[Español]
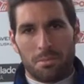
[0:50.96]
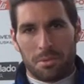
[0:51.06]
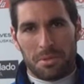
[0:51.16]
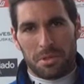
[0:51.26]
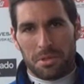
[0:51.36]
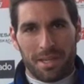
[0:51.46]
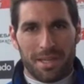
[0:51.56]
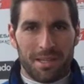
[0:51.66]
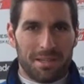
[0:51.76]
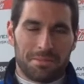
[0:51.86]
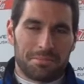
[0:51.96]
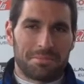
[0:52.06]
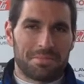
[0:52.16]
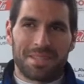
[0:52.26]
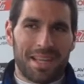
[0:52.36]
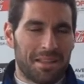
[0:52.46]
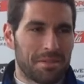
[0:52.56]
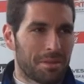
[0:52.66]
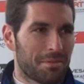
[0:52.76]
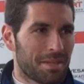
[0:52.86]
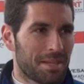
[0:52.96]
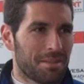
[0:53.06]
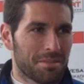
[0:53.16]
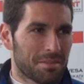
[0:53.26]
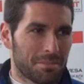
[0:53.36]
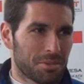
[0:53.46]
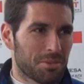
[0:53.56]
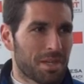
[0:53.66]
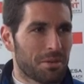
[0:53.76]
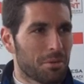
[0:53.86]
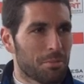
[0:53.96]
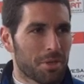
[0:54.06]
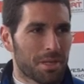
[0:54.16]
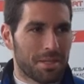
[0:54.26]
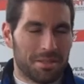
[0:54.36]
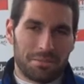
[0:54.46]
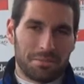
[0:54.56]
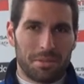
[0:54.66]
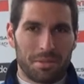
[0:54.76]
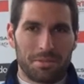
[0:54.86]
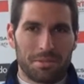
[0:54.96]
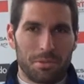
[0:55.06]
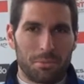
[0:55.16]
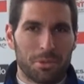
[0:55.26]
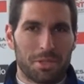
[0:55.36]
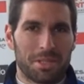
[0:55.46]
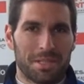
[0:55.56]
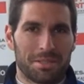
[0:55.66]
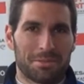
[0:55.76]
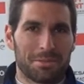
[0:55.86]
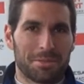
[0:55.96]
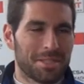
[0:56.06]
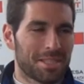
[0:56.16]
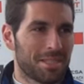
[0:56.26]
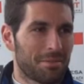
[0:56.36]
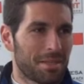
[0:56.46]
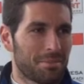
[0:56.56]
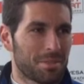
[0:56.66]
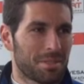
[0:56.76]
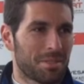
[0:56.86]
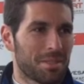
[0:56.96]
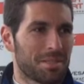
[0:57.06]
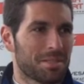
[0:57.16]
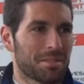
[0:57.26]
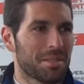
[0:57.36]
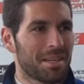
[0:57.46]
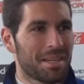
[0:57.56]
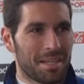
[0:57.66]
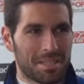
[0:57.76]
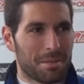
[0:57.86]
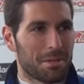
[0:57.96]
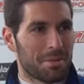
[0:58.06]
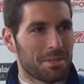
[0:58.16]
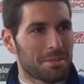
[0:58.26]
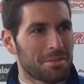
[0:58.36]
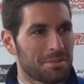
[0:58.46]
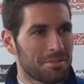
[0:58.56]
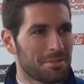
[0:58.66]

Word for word: yo creo que nadie, yo al final somos un gran grupo que eh, todo el mundo tiene sus cosas y al final pues es, llevarlo bien todo.